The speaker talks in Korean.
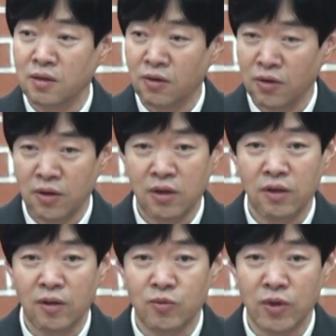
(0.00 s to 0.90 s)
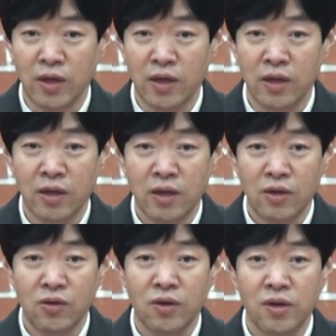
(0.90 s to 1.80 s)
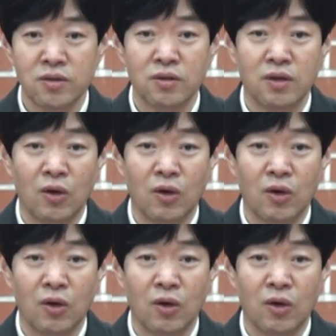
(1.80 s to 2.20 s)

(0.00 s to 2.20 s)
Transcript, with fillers: 들어있기 때문에 여기에서